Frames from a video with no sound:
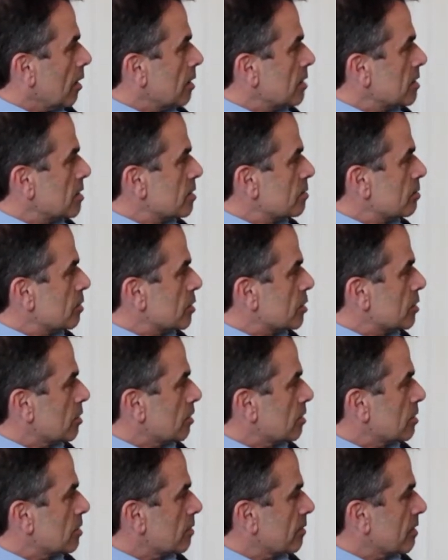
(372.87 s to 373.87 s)
ist es mir
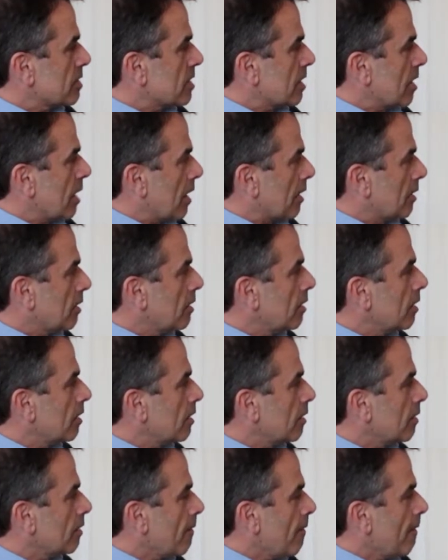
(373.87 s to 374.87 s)
schon sogar sehr
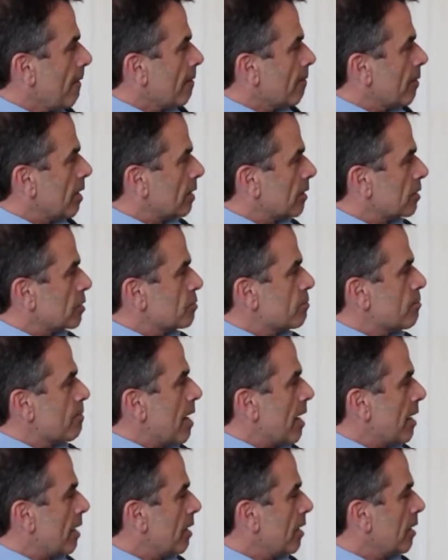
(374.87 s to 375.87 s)
Anliegen, praktisch
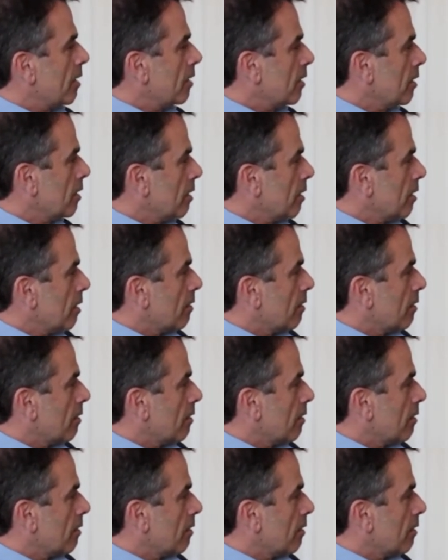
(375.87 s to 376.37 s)
meine,